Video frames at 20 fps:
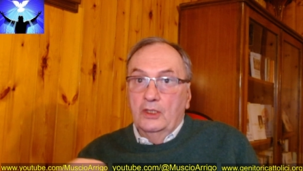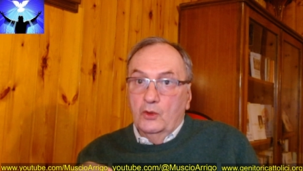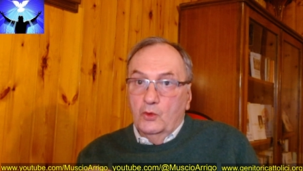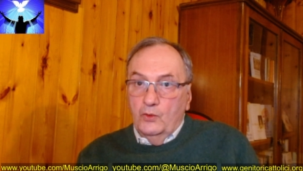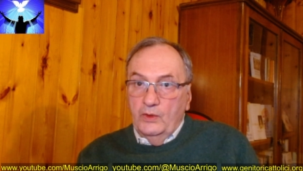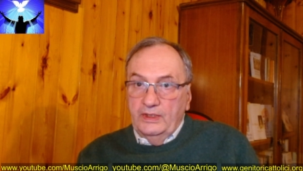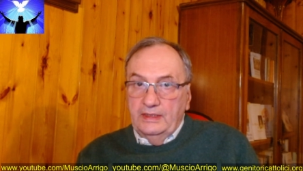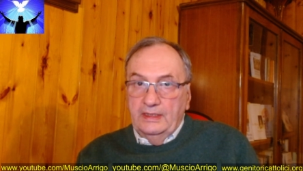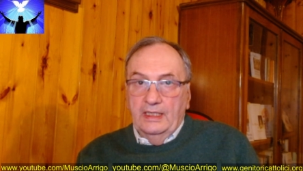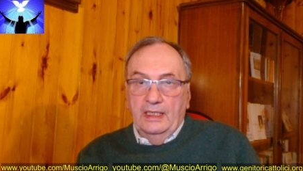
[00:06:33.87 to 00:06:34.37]

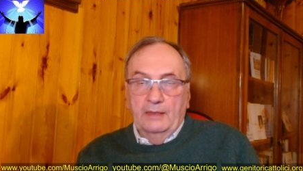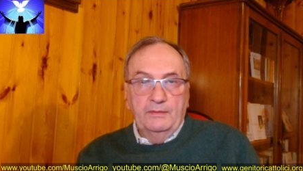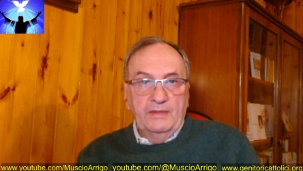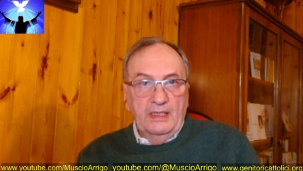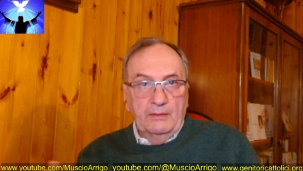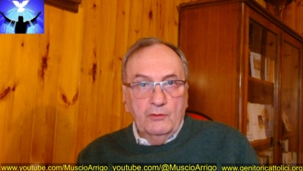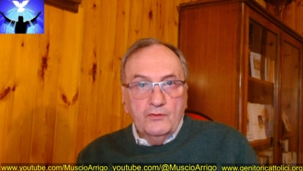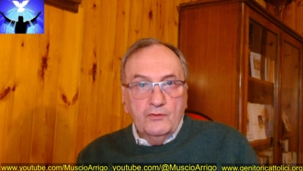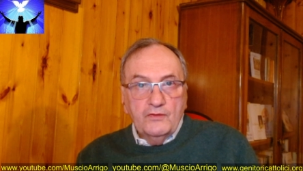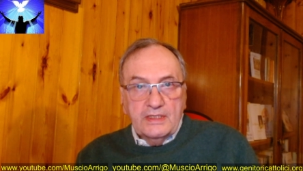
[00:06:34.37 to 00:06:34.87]
Quindi
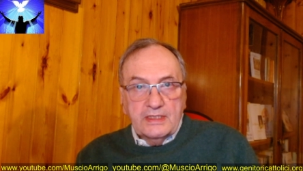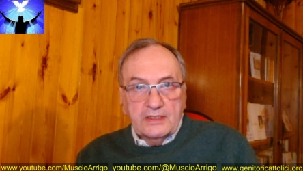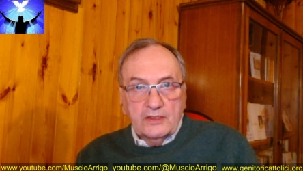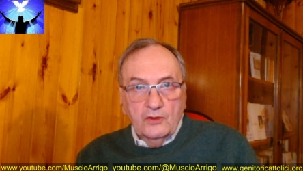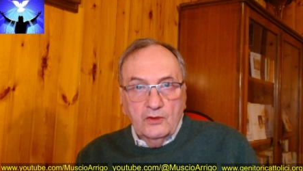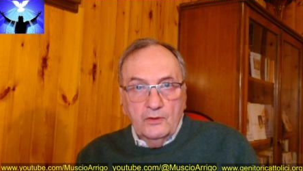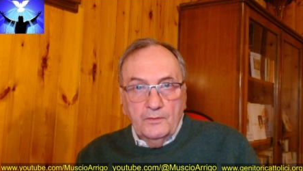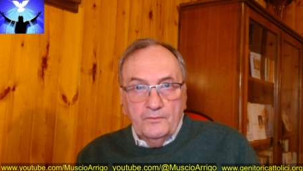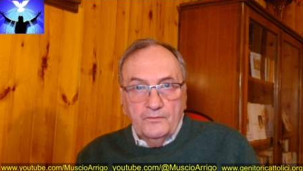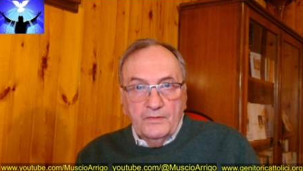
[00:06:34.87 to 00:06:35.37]
abbiamo
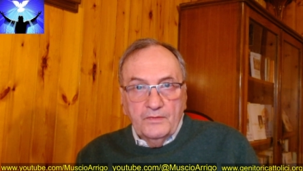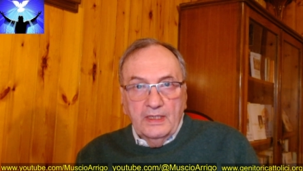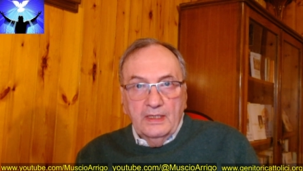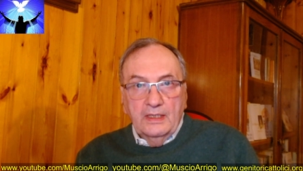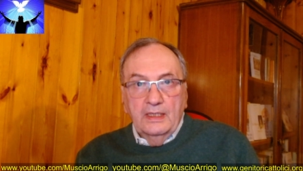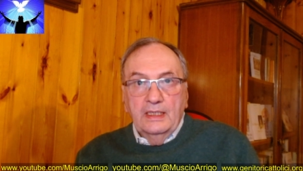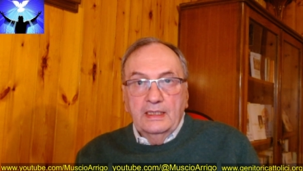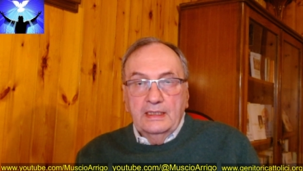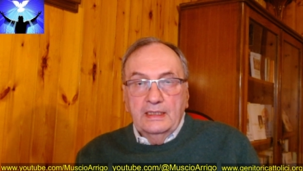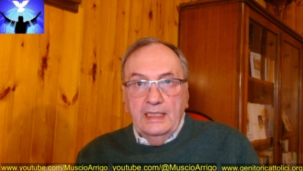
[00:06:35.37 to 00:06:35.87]
visto
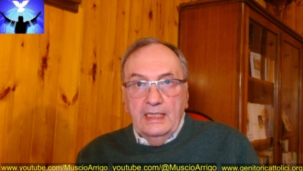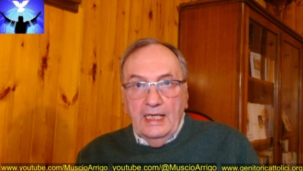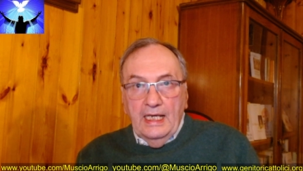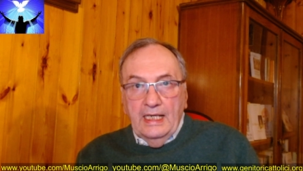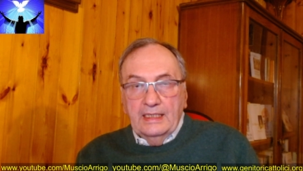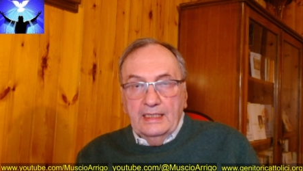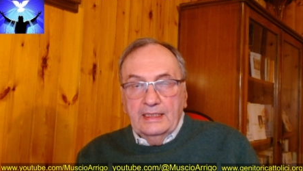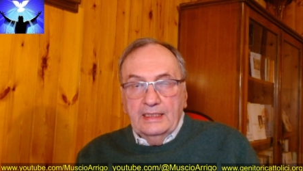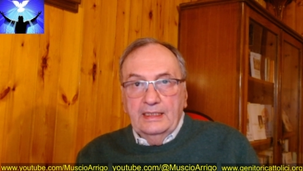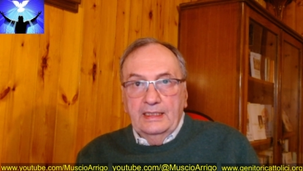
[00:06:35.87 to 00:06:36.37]
che
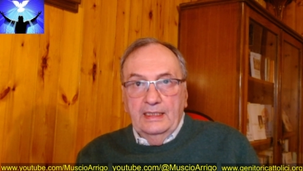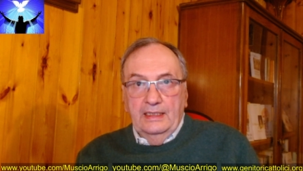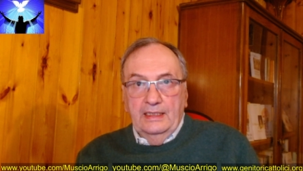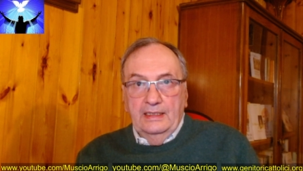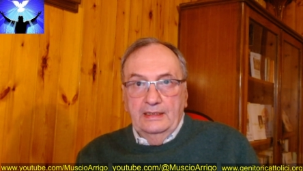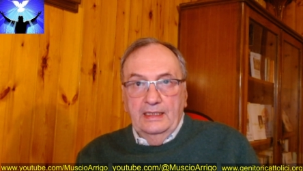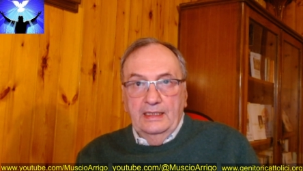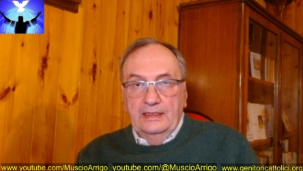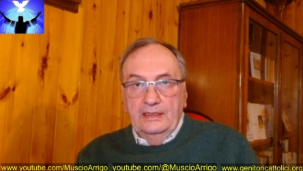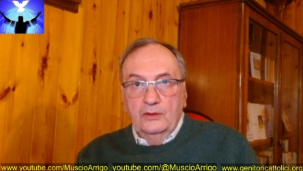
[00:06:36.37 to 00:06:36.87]
anche
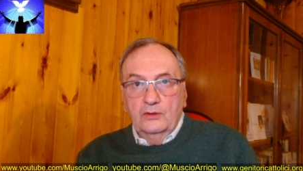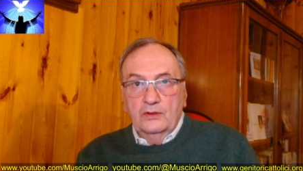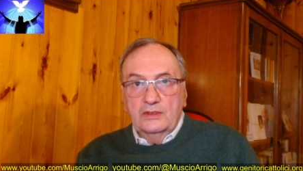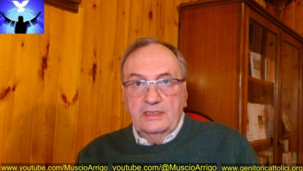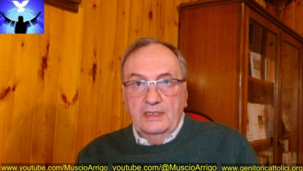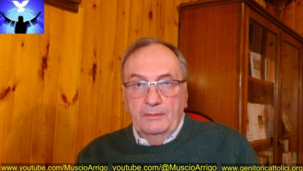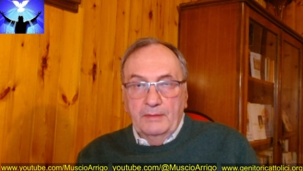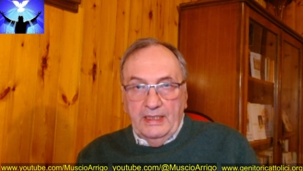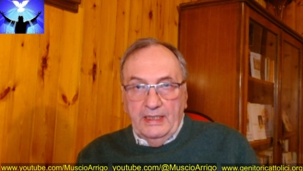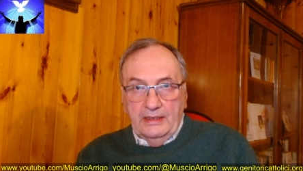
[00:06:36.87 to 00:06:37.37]
nell'Antico
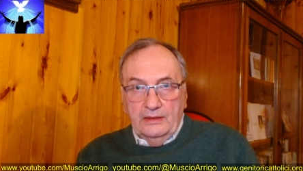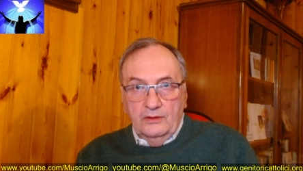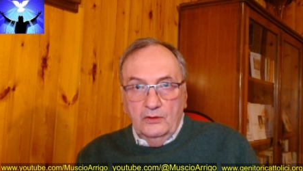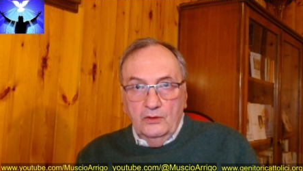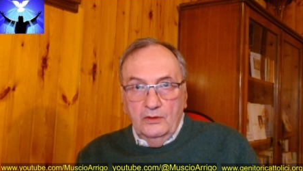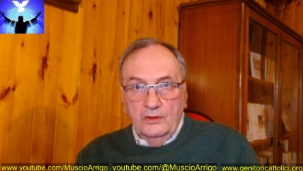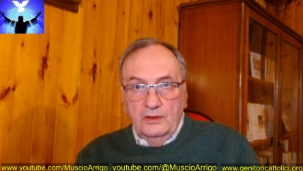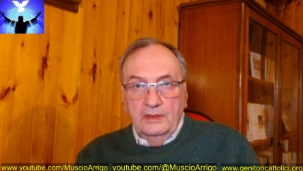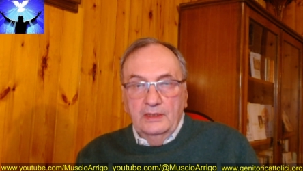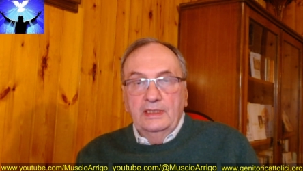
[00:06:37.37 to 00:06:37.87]

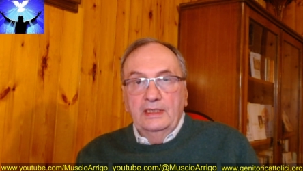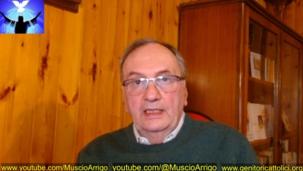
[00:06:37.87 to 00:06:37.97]
Testamento